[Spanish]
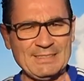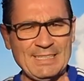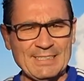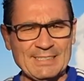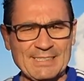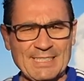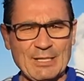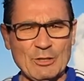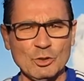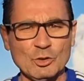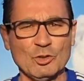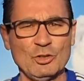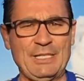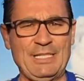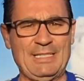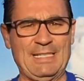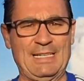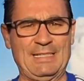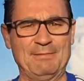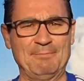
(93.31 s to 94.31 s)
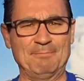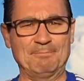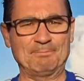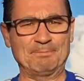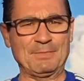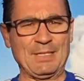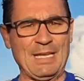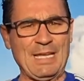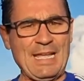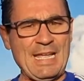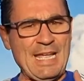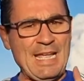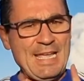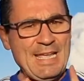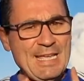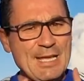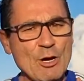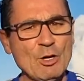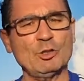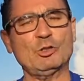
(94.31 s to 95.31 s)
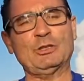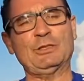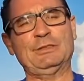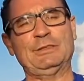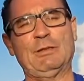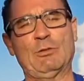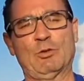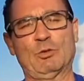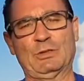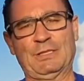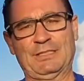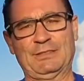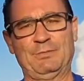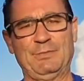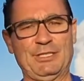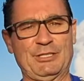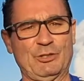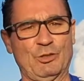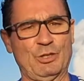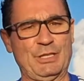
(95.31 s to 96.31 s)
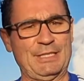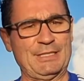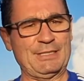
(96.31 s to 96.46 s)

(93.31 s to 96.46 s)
de serotonina y otros neurotransmisores.